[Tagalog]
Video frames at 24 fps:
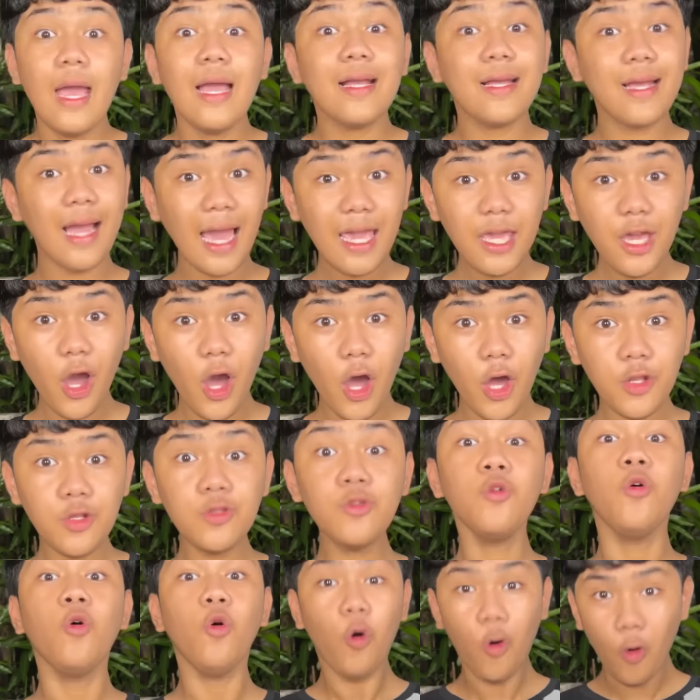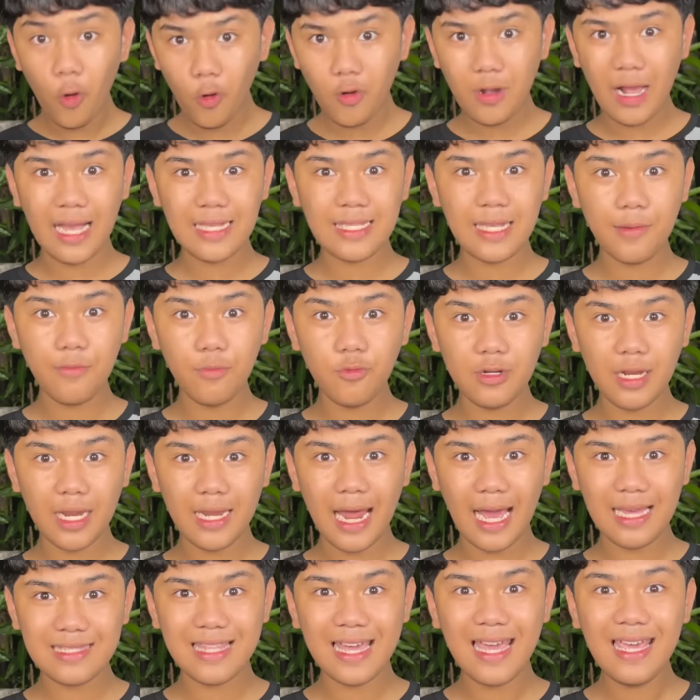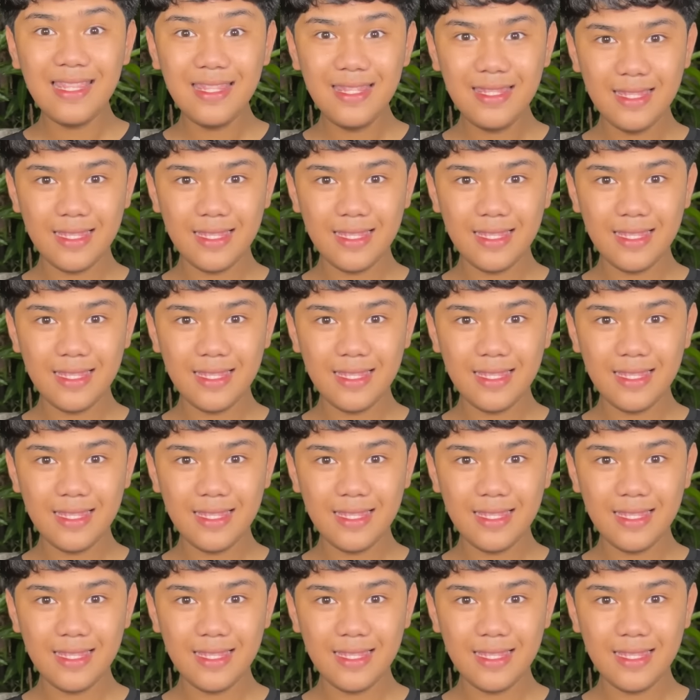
Ngayon, hugasan muna natin.